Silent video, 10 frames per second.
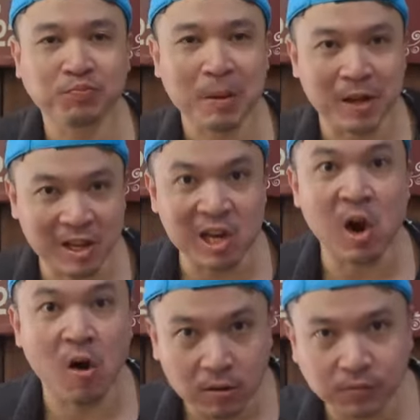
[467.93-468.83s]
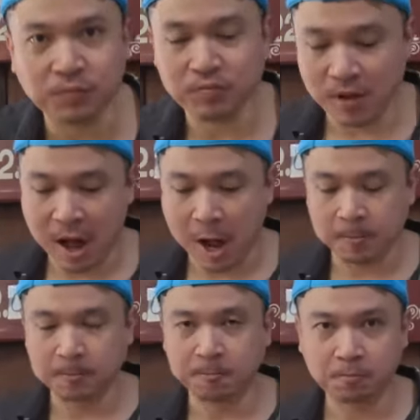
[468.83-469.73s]
เหมือนกินนกอ่ะ
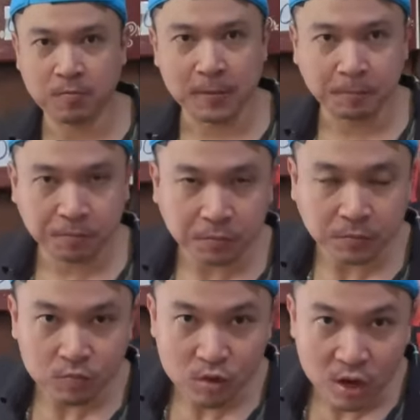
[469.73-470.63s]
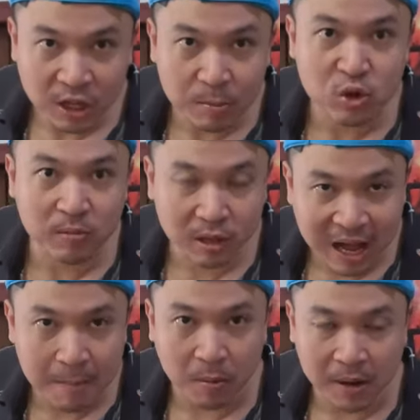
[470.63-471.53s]
ท่านผู้ชมนึก
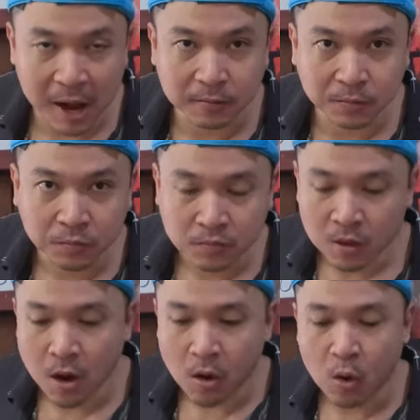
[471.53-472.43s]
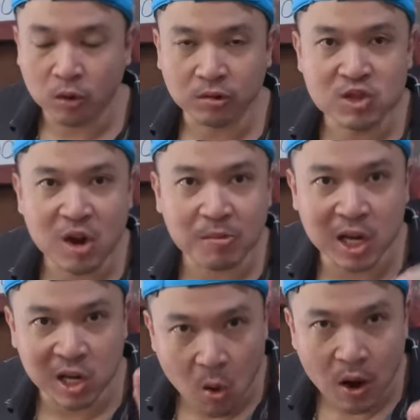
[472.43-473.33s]
ตามผมนะคนที่ชอบ
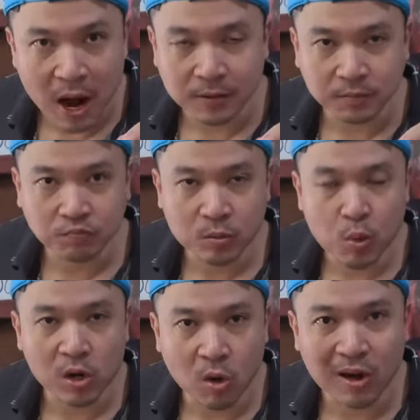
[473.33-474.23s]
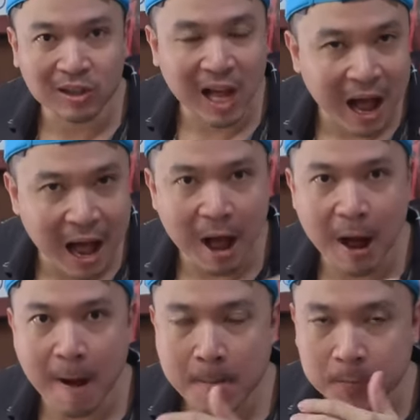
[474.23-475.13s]
กินนกอ่ะพวกนกกระทา
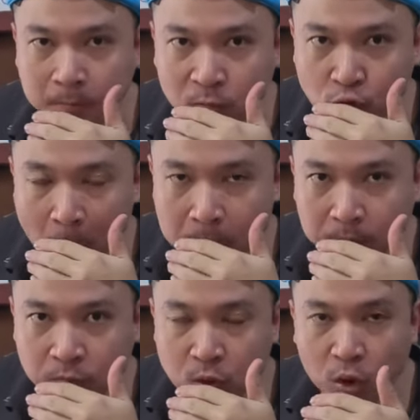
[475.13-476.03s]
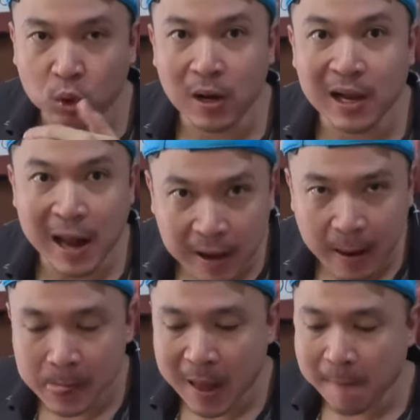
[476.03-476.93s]
นกตัวเล็กๆ
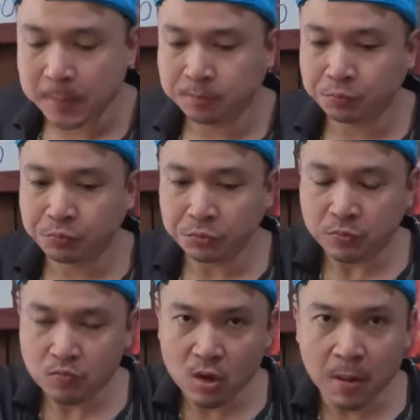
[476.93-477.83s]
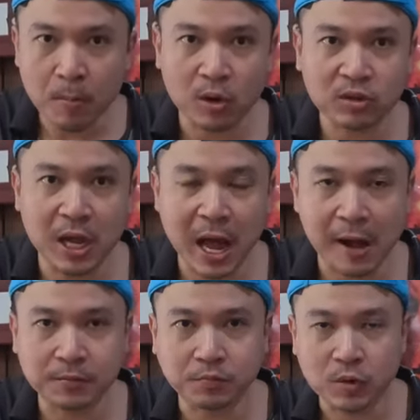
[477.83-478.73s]
อ่ะปกติอ่ะ
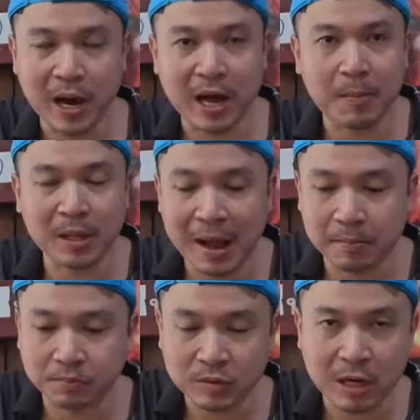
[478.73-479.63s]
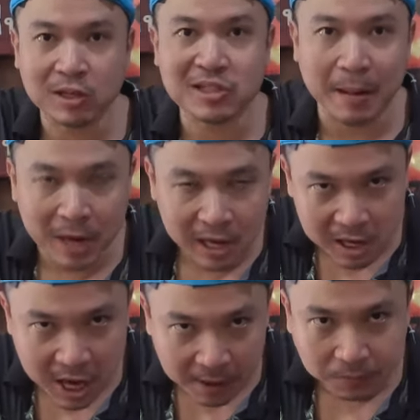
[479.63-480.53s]
เวลาเข้ามาทำเขาจะสับให้
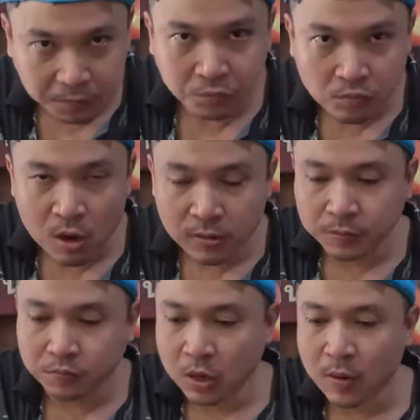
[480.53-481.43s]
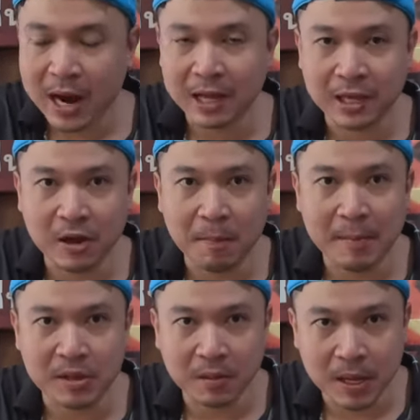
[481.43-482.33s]
ละเอียดเวลากินเข้าไป
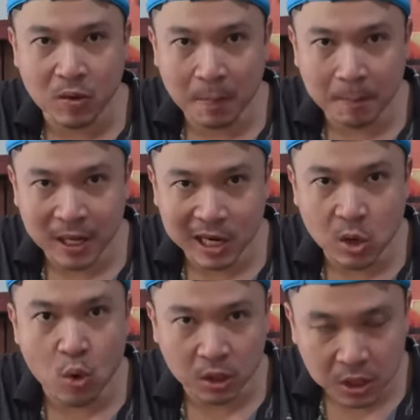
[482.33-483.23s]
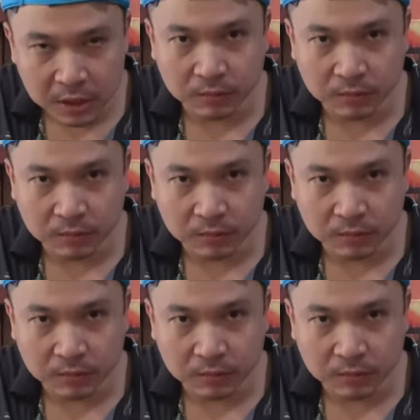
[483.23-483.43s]
มันจะมีความเป็นกระดูกนิดหนึ่ง